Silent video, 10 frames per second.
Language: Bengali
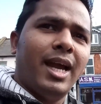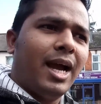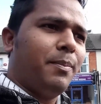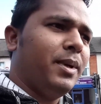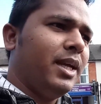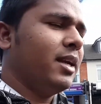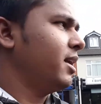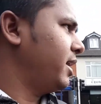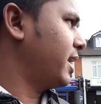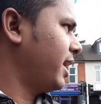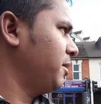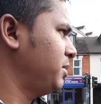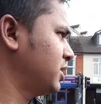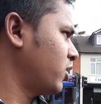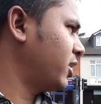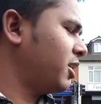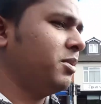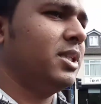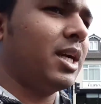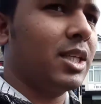আপনি এখানে বিশ ঘন্টার
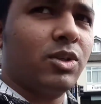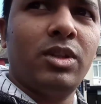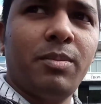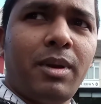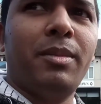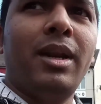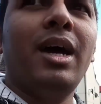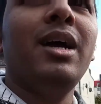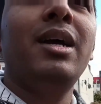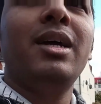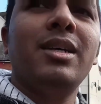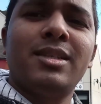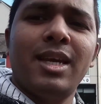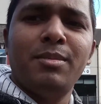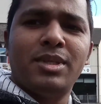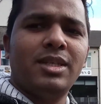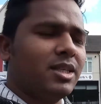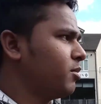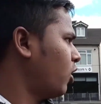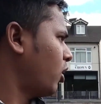বেশি কাজ করতে পারবেন না সেম
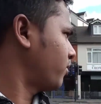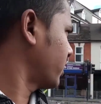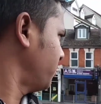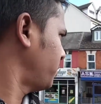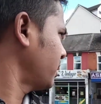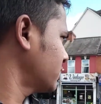সিস্টেম অফ ক্যাম্পাস